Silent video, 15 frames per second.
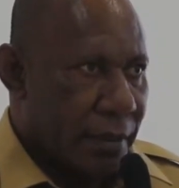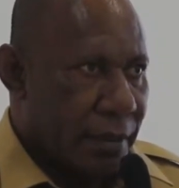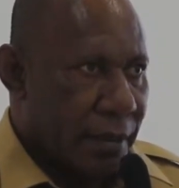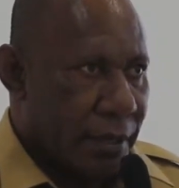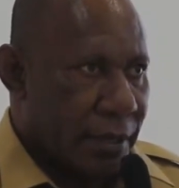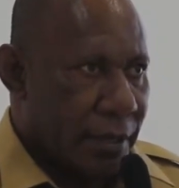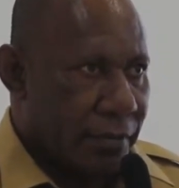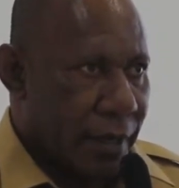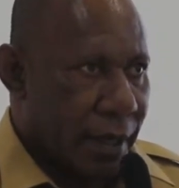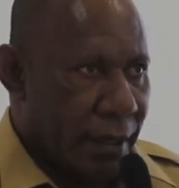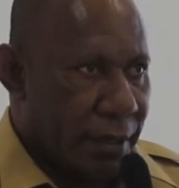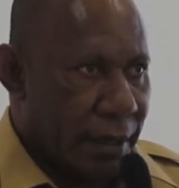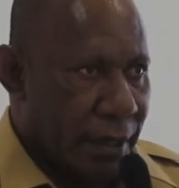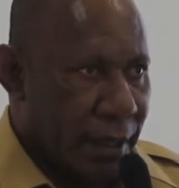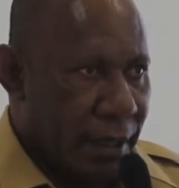
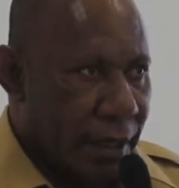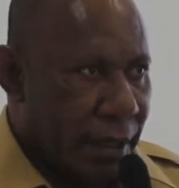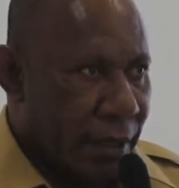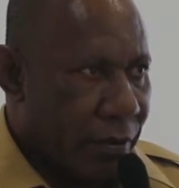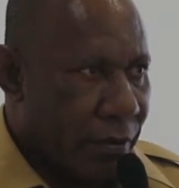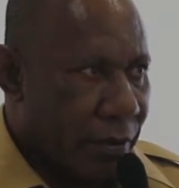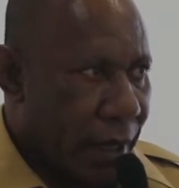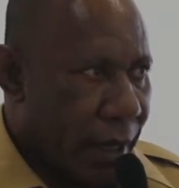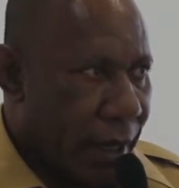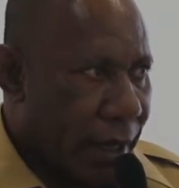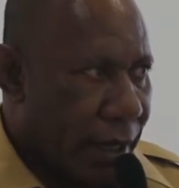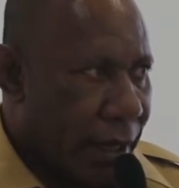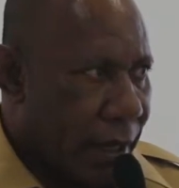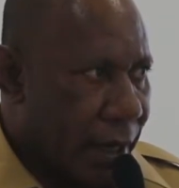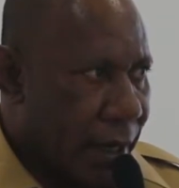Sertifikat ini
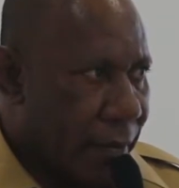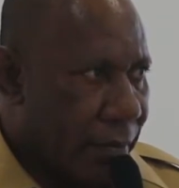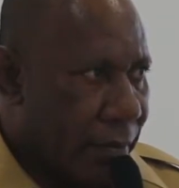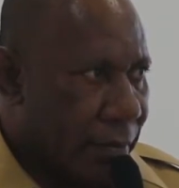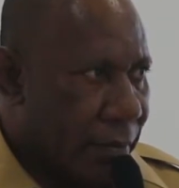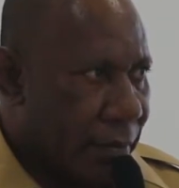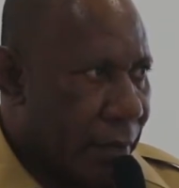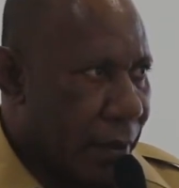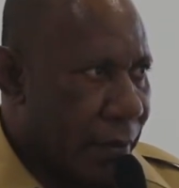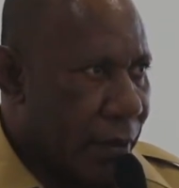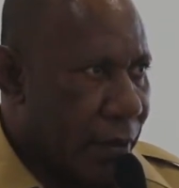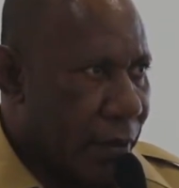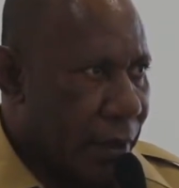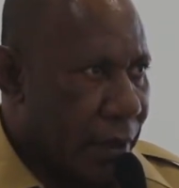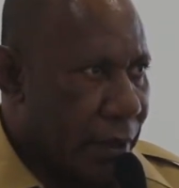digunakan dalam
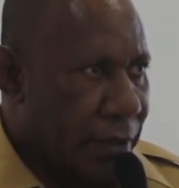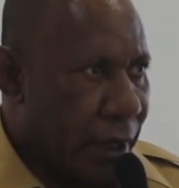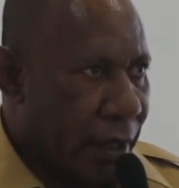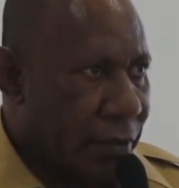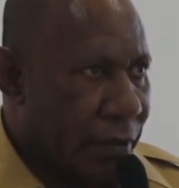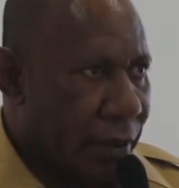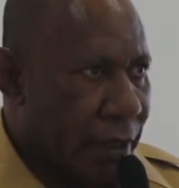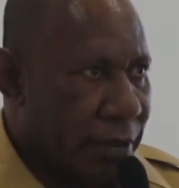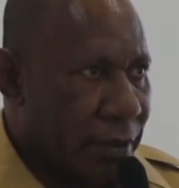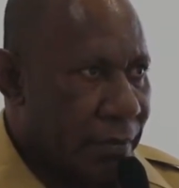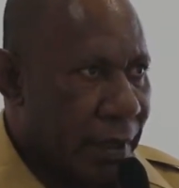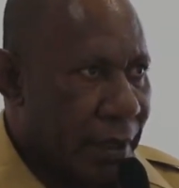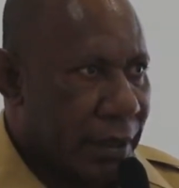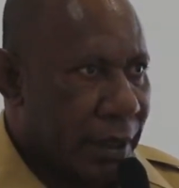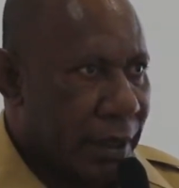memenuhi satu
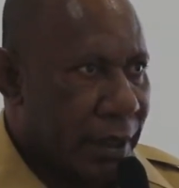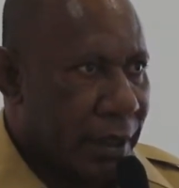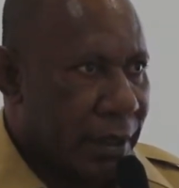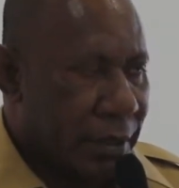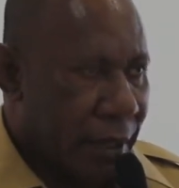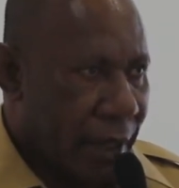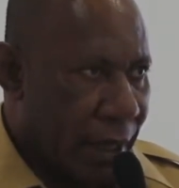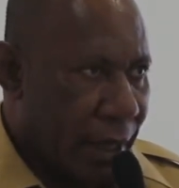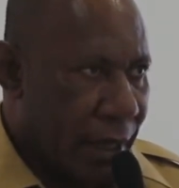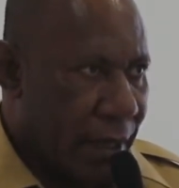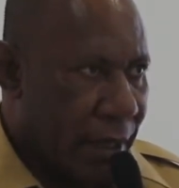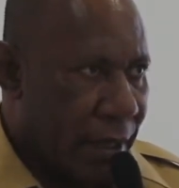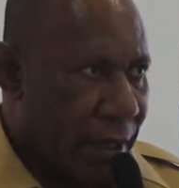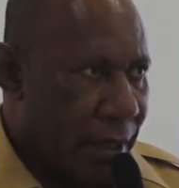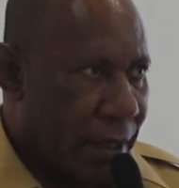kesempatan
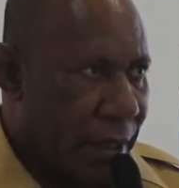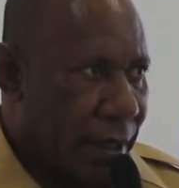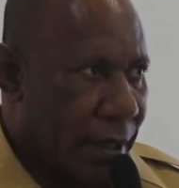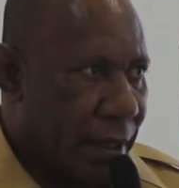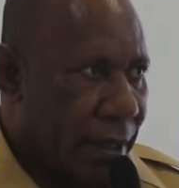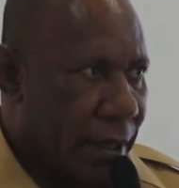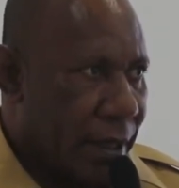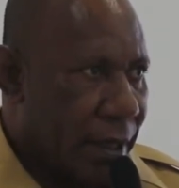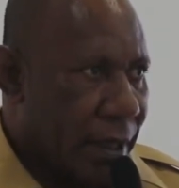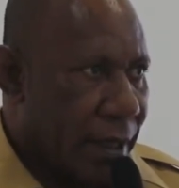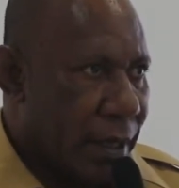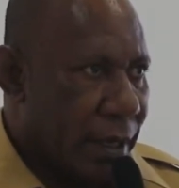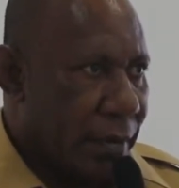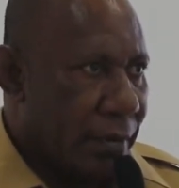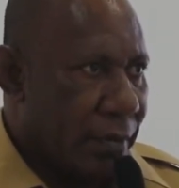kerja
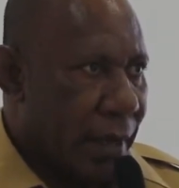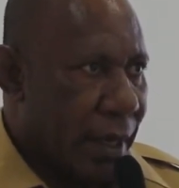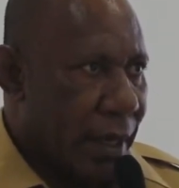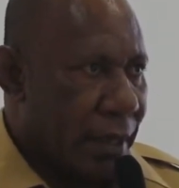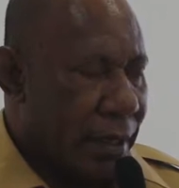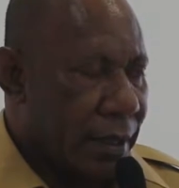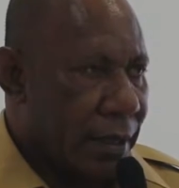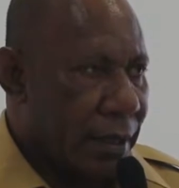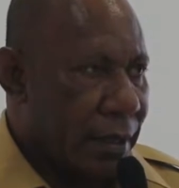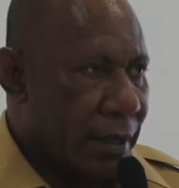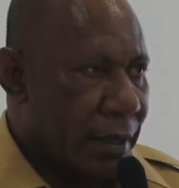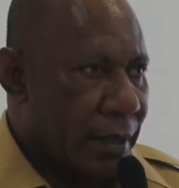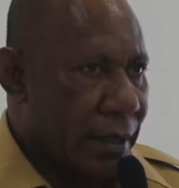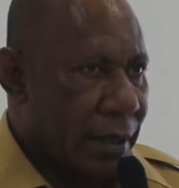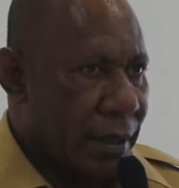baik
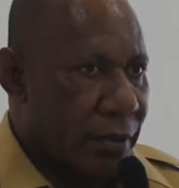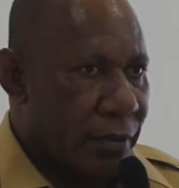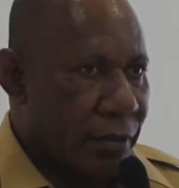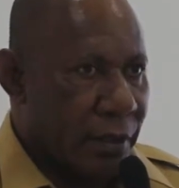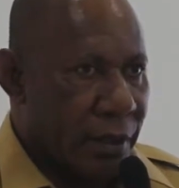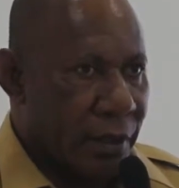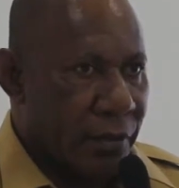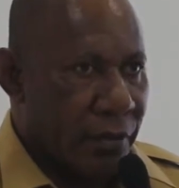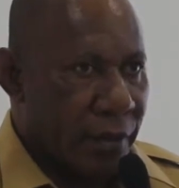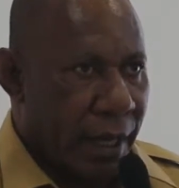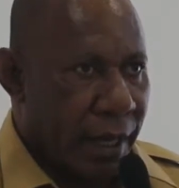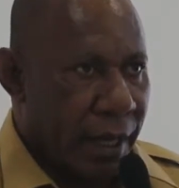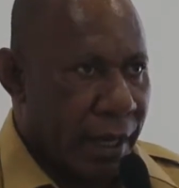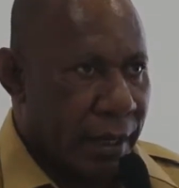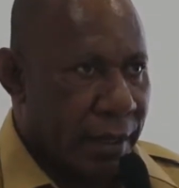itu
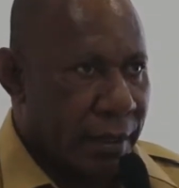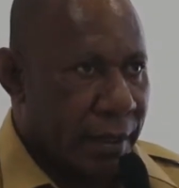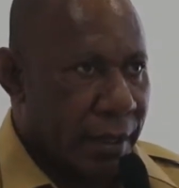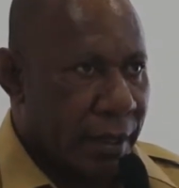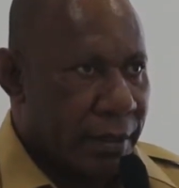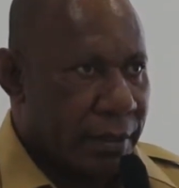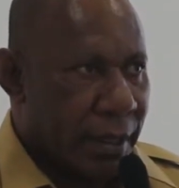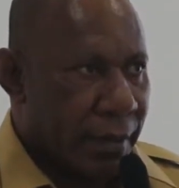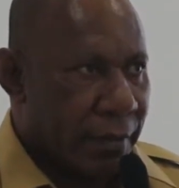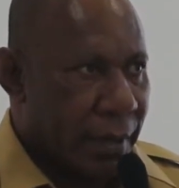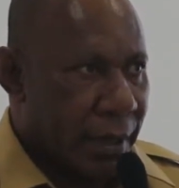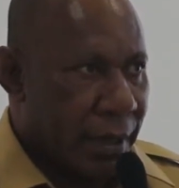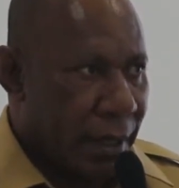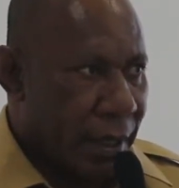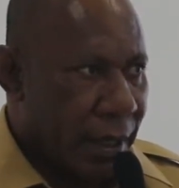digunakan di
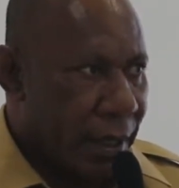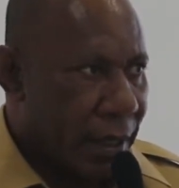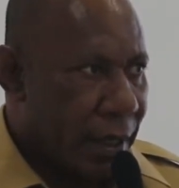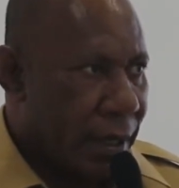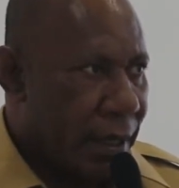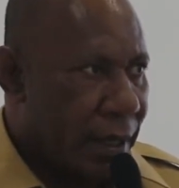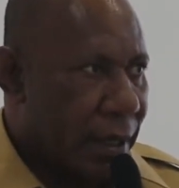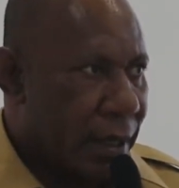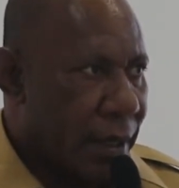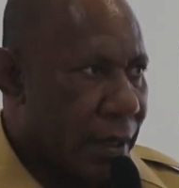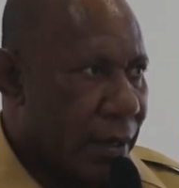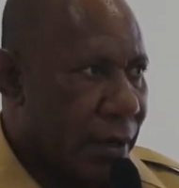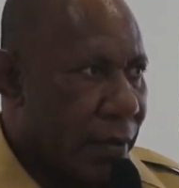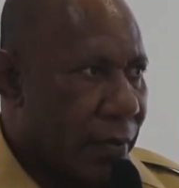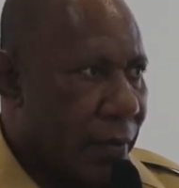SPD
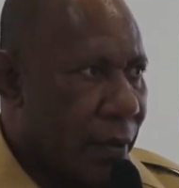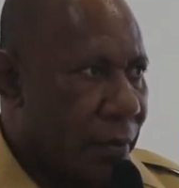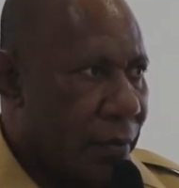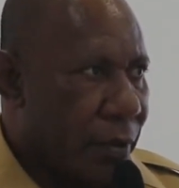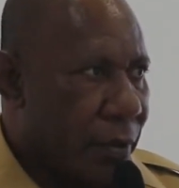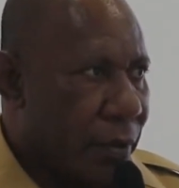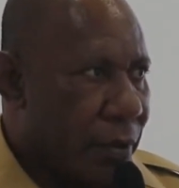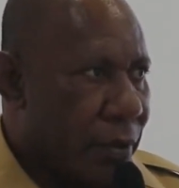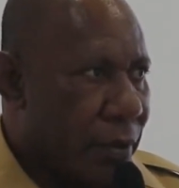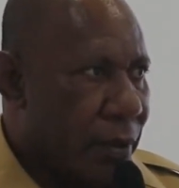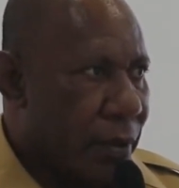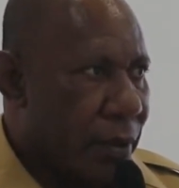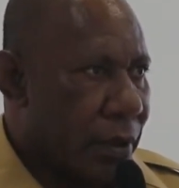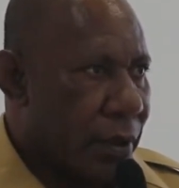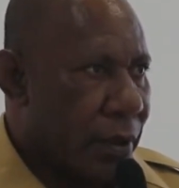maupun
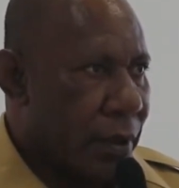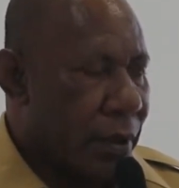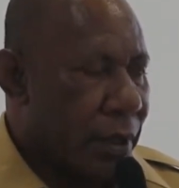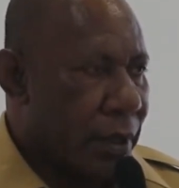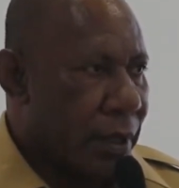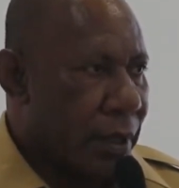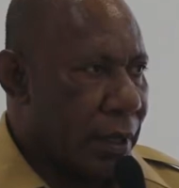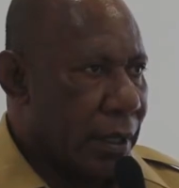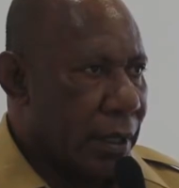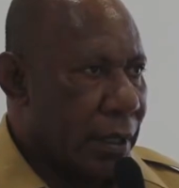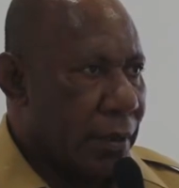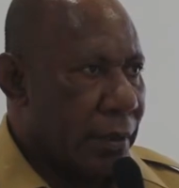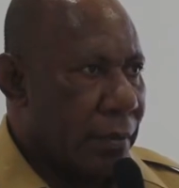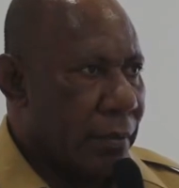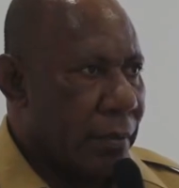
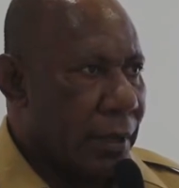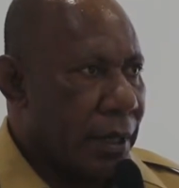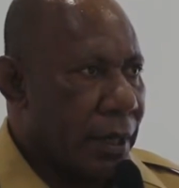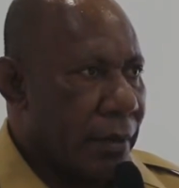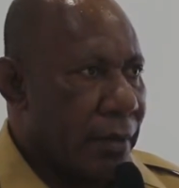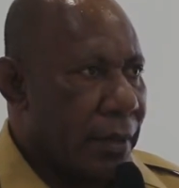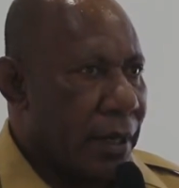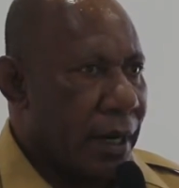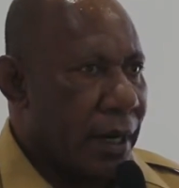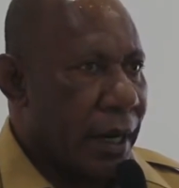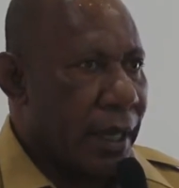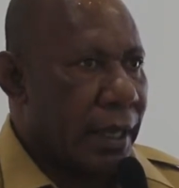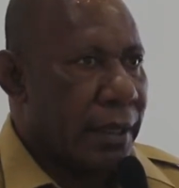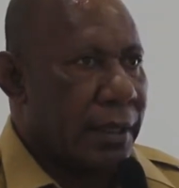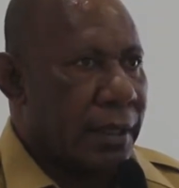di bidang-bidang
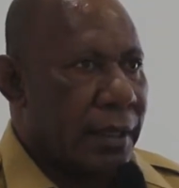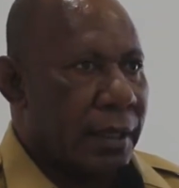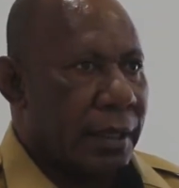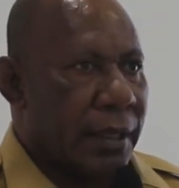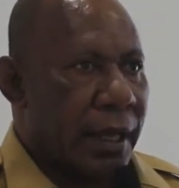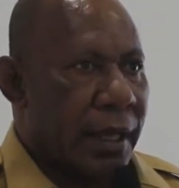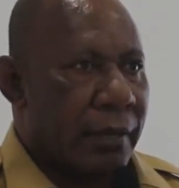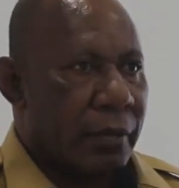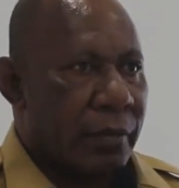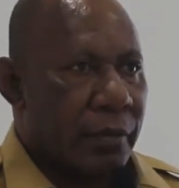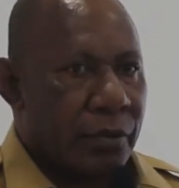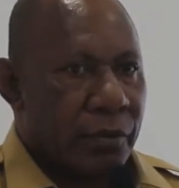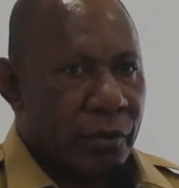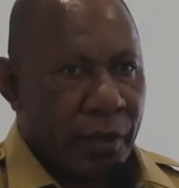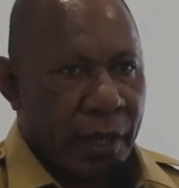lain yang
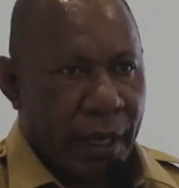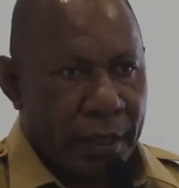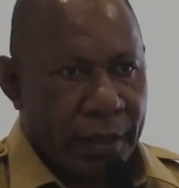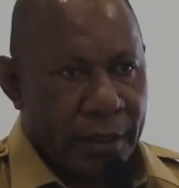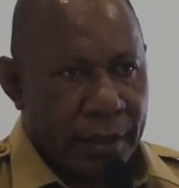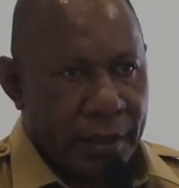membutuhkan